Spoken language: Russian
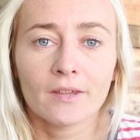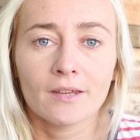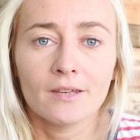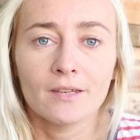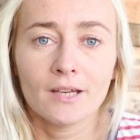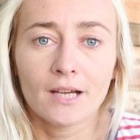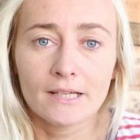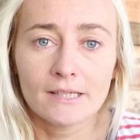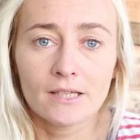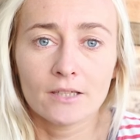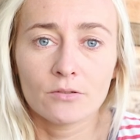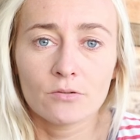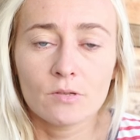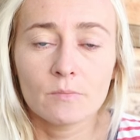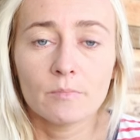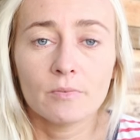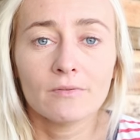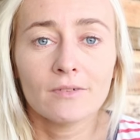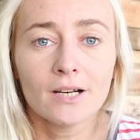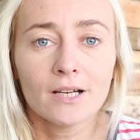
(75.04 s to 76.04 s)
и хотят
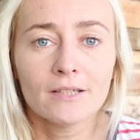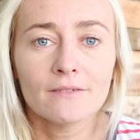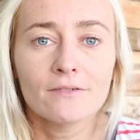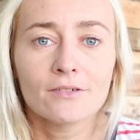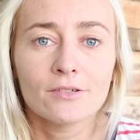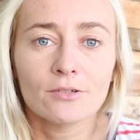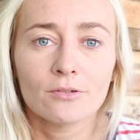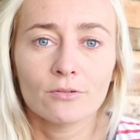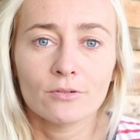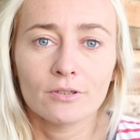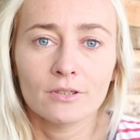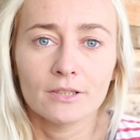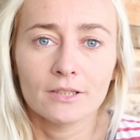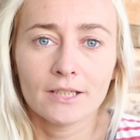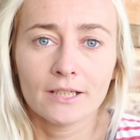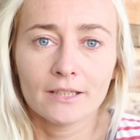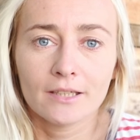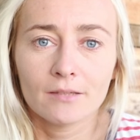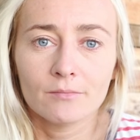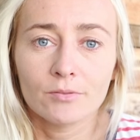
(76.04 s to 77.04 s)
успевать все, и
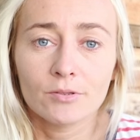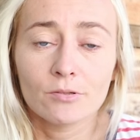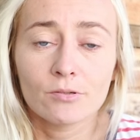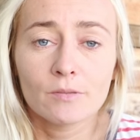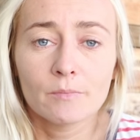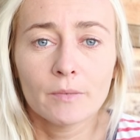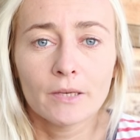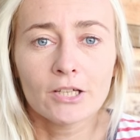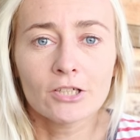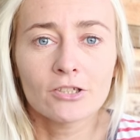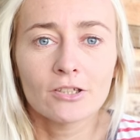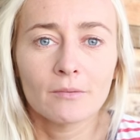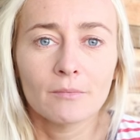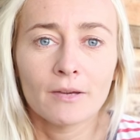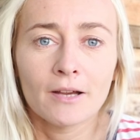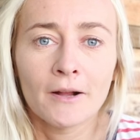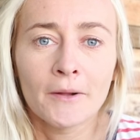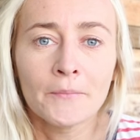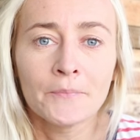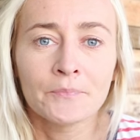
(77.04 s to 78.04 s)
хотят быть
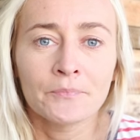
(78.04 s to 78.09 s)
успешными.